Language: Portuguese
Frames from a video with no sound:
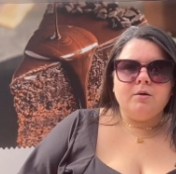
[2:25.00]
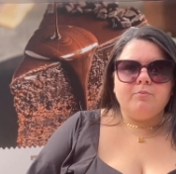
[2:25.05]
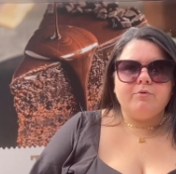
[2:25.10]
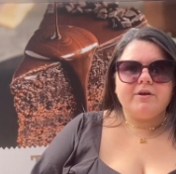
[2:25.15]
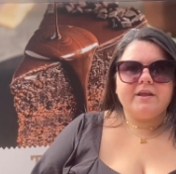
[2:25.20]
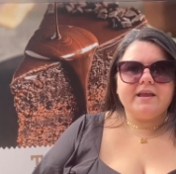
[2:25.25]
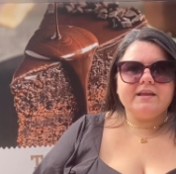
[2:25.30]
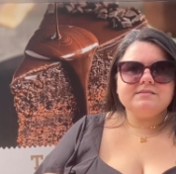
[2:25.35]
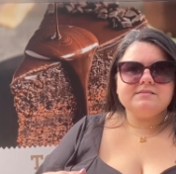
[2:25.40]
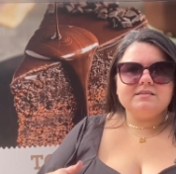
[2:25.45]

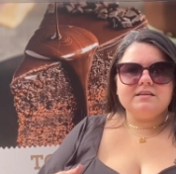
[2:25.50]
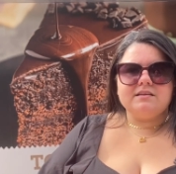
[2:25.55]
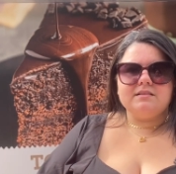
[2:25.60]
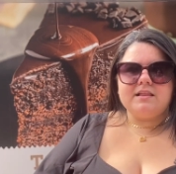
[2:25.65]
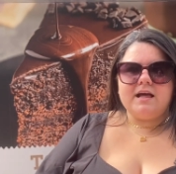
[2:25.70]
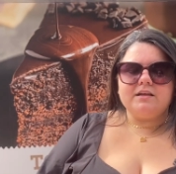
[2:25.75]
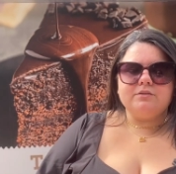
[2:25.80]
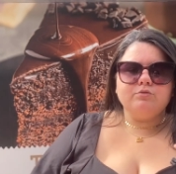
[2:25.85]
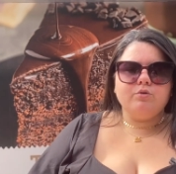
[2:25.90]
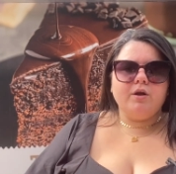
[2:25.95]
Porque assim,
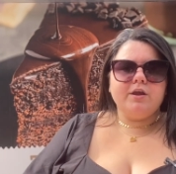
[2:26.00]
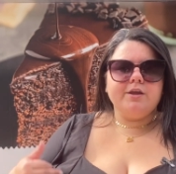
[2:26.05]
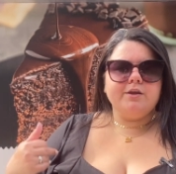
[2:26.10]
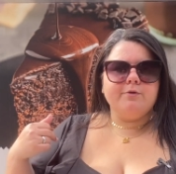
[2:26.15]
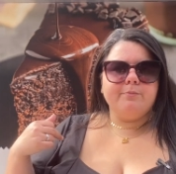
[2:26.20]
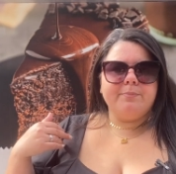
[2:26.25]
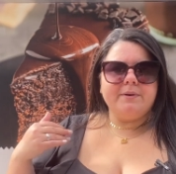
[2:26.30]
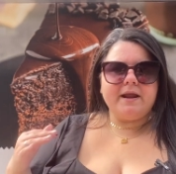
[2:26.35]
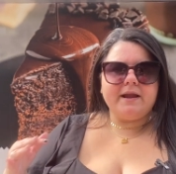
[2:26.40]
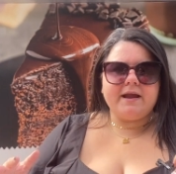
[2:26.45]
lá do
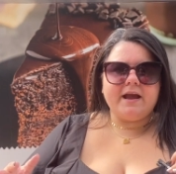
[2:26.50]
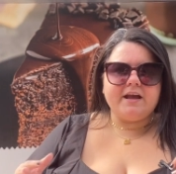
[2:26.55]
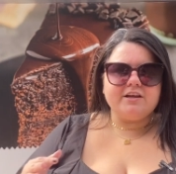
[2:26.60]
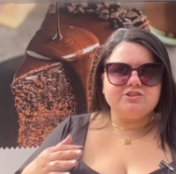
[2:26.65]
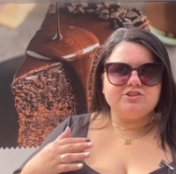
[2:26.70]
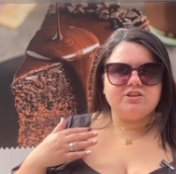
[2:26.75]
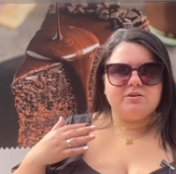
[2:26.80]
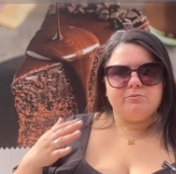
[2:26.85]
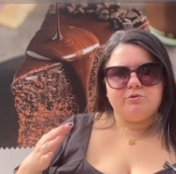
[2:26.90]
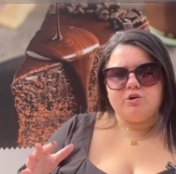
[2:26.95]
Rio pra cá, a
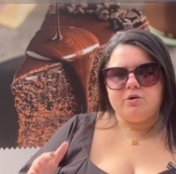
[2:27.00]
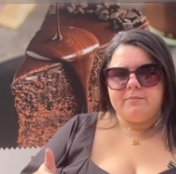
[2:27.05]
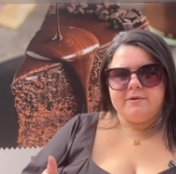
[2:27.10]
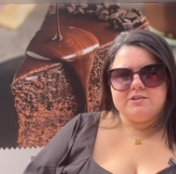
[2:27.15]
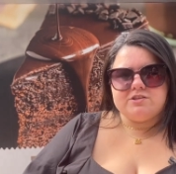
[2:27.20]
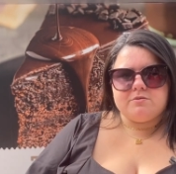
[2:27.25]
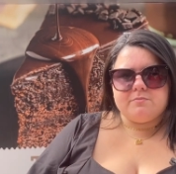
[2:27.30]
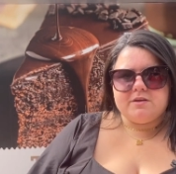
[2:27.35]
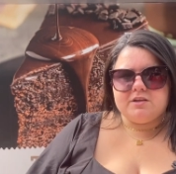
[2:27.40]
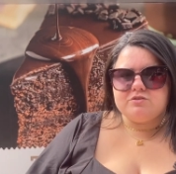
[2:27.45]
gente demorou
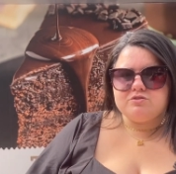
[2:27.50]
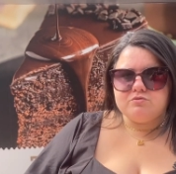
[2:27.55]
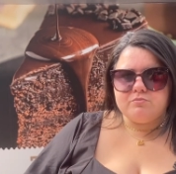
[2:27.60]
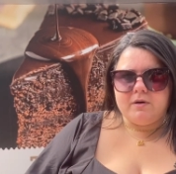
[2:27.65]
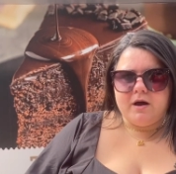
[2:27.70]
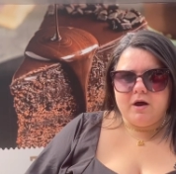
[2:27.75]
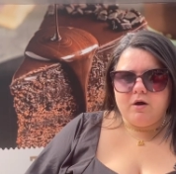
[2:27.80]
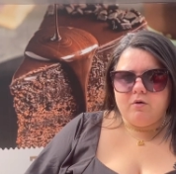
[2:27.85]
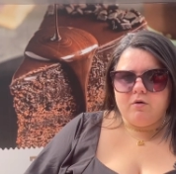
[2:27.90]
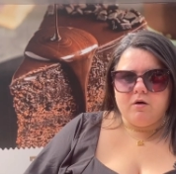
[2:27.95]
mais ou menos
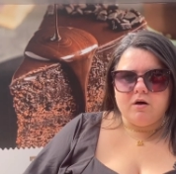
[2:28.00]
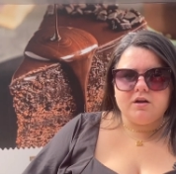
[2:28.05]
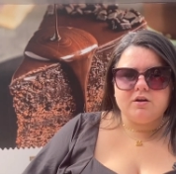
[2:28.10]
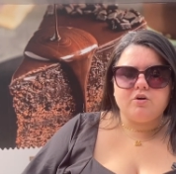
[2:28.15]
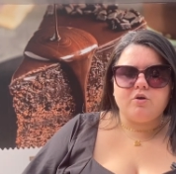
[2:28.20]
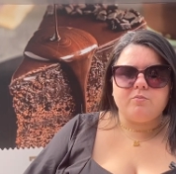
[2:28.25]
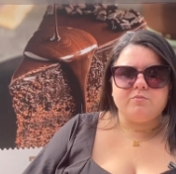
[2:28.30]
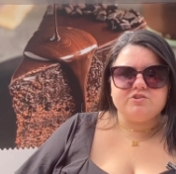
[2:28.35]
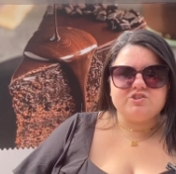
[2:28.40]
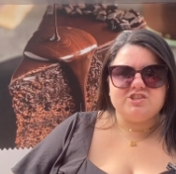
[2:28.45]
uma hora,
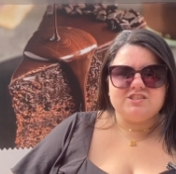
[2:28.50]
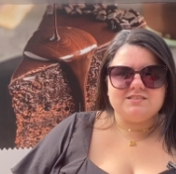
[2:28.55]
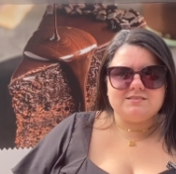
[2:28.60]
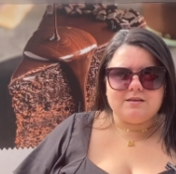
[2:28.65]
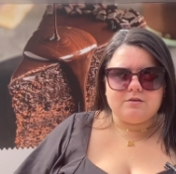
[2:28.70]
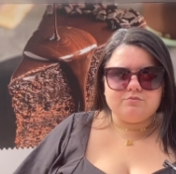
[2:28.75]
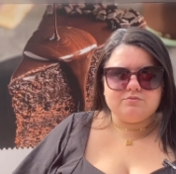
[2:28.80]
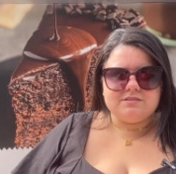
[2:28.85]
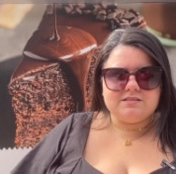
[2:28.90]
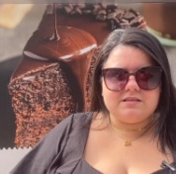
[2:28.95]
como a gente
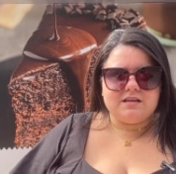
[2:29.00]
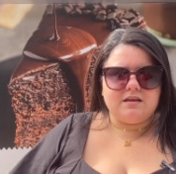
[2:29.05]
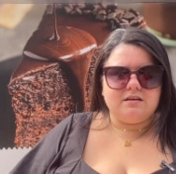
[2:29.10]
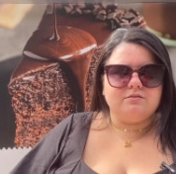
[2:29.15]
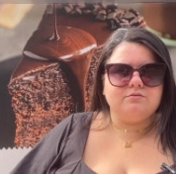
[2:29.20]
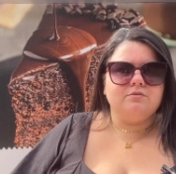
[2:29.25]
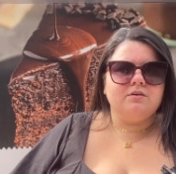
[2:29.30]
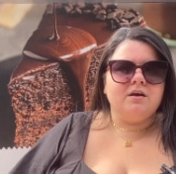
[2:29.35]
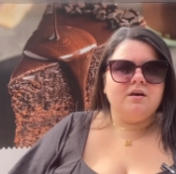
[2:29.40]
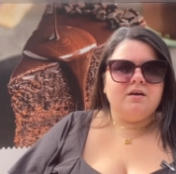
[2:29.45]
saiu
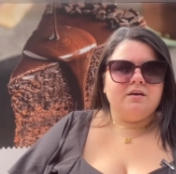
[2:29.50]
cedo.